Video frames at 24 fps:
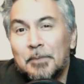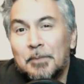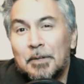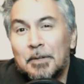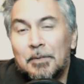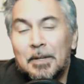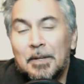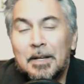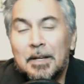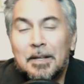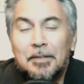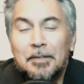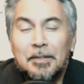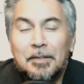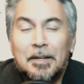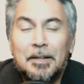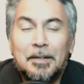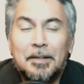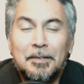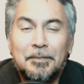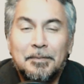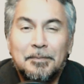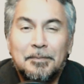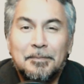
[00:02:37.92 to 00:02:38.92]
Al final
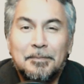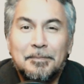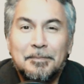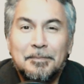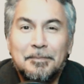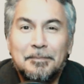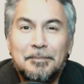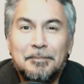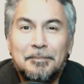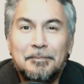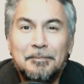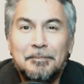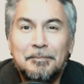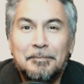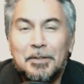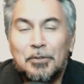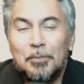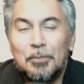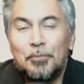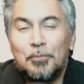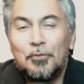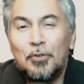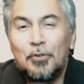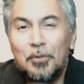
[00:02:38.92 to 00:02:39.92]
esa,
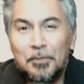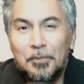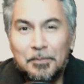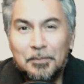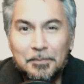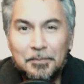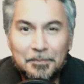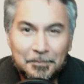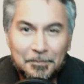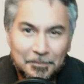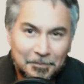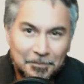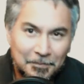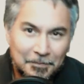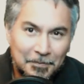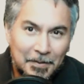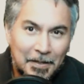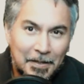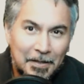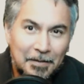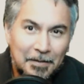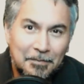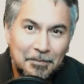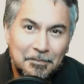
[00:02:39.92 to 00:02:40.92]
esa opción,
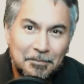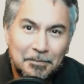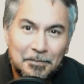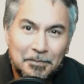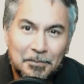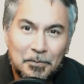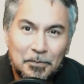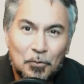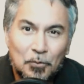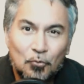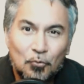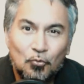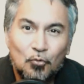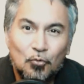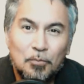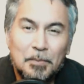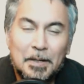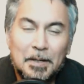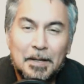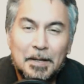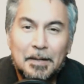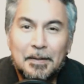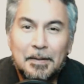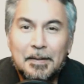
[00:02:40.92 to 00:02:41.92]
que no
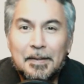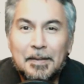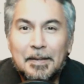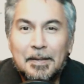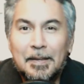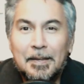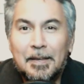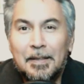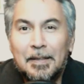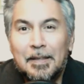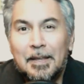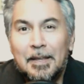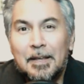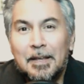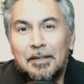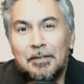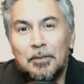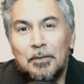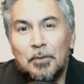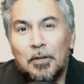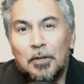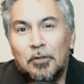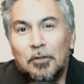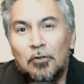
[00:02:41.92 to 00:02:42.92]
suma
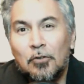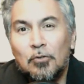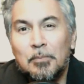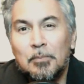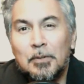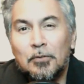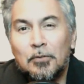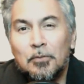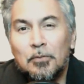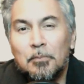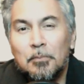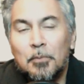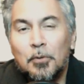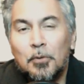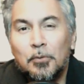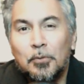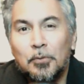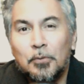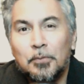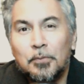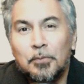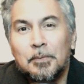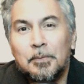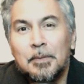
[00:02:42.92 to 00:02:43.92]
ideas, lo que sí suma son
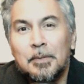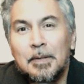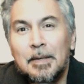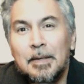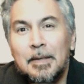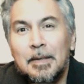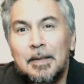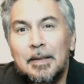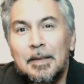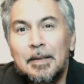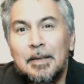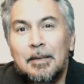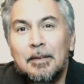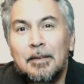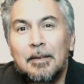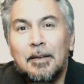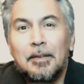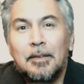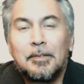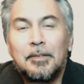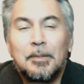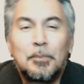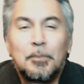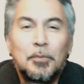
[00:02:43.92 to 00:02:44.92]
votos
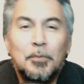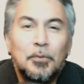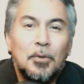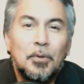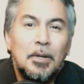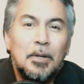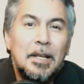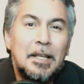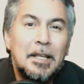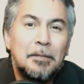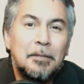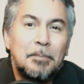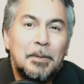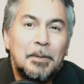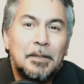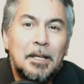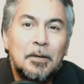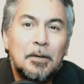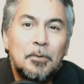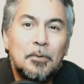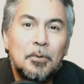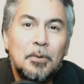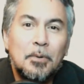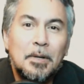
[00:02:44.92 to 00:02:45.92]
en este mundo del
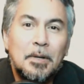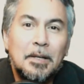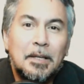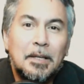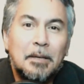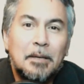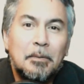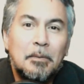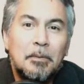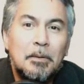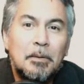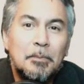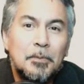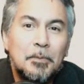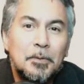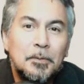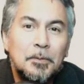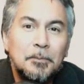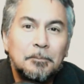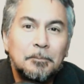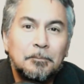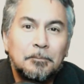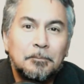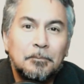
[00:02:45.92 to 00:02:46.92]
espectáculo en el que vivimos,
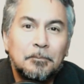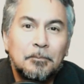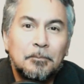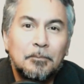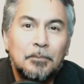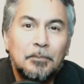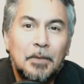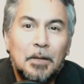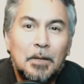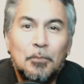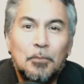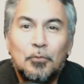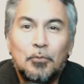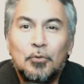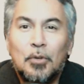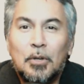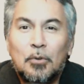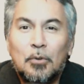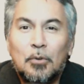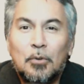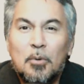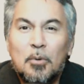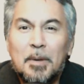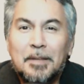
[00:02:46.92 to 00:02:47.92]
en el mundo
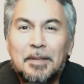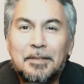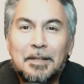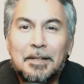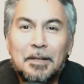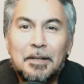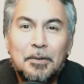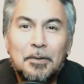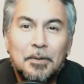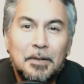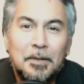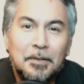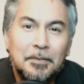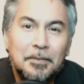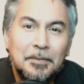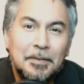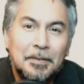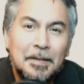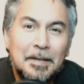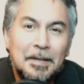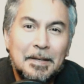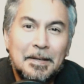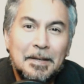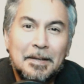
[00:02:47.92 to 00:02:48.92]
de cobras y leones.
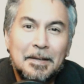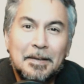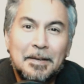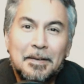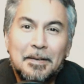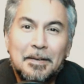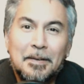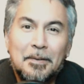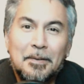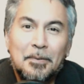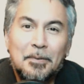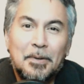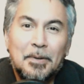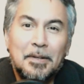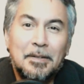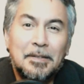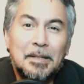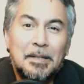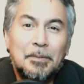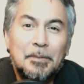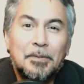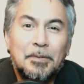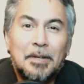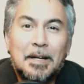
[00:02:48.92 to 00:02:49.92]
Lo que
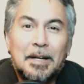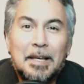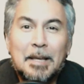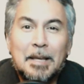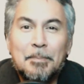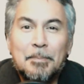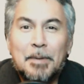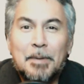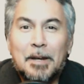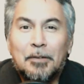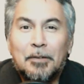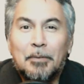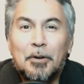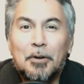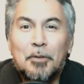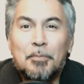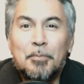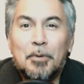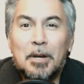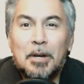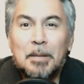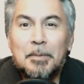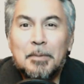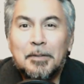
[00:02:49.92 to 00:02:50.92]
necesitamos en realidad para resolver los
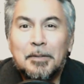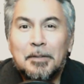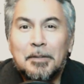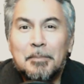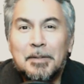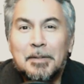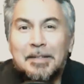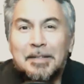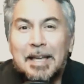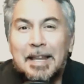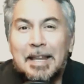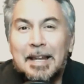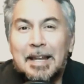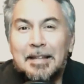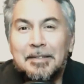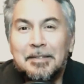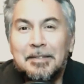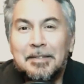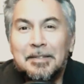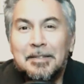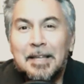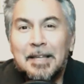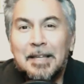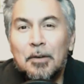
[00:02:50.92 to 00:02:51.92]
problemas es más
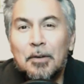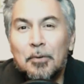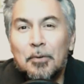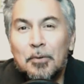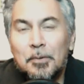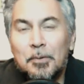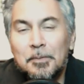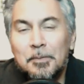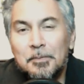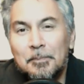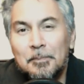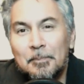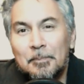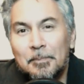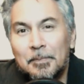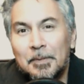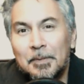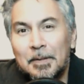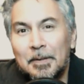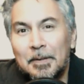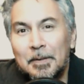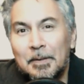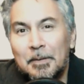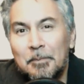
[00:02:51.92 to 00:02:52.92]
análisis y diálogo,
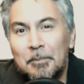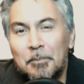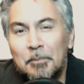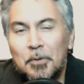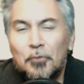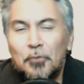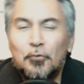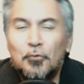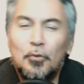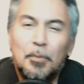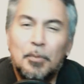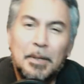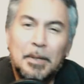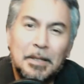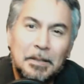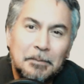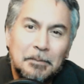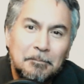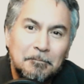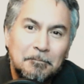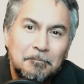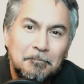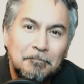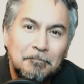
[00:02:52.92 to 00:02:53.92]
pero eso no vende.